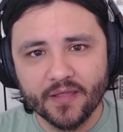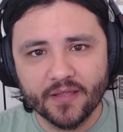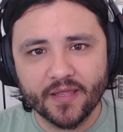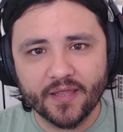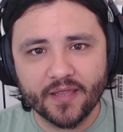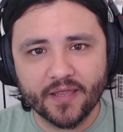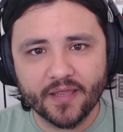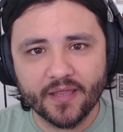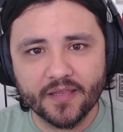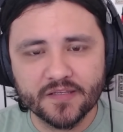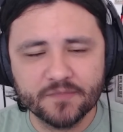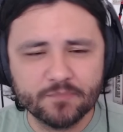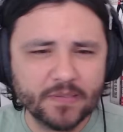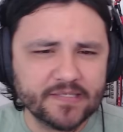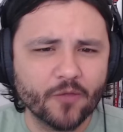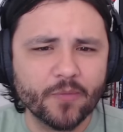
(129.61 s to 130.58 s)
é,
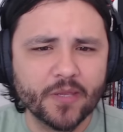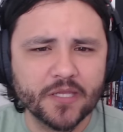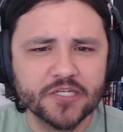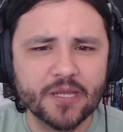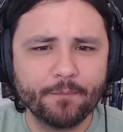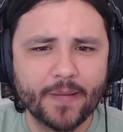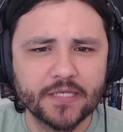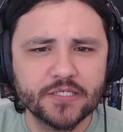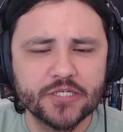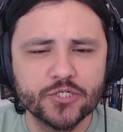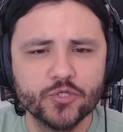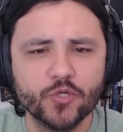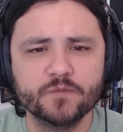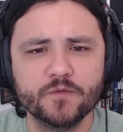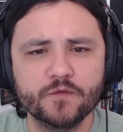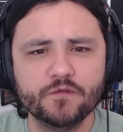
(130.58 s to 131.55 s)
especialmente a partir de
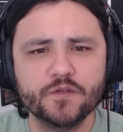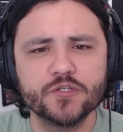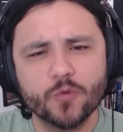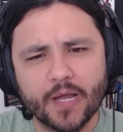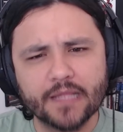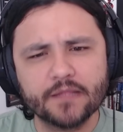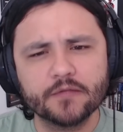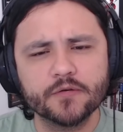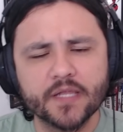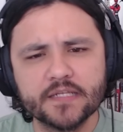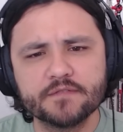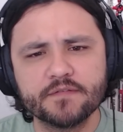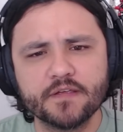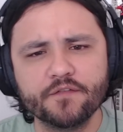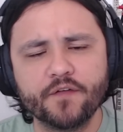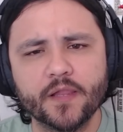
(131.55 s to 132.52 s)
2024, que eles
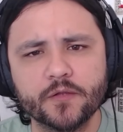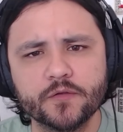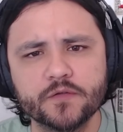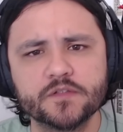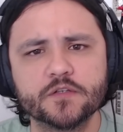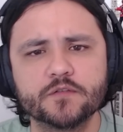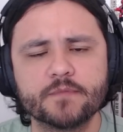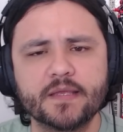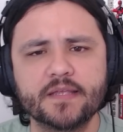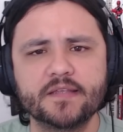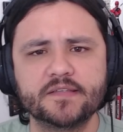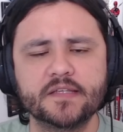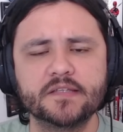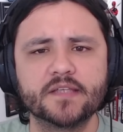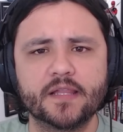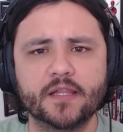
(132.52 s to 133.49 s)
vêm falando em seus mais
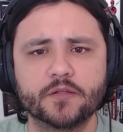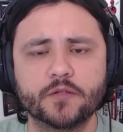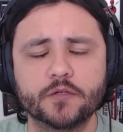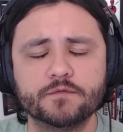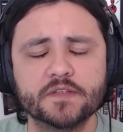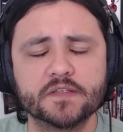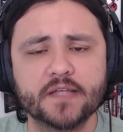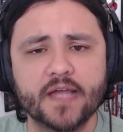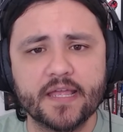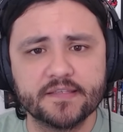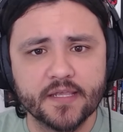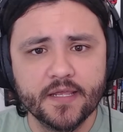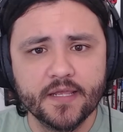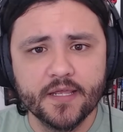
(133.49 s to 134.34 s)
recentes relatórios fiscais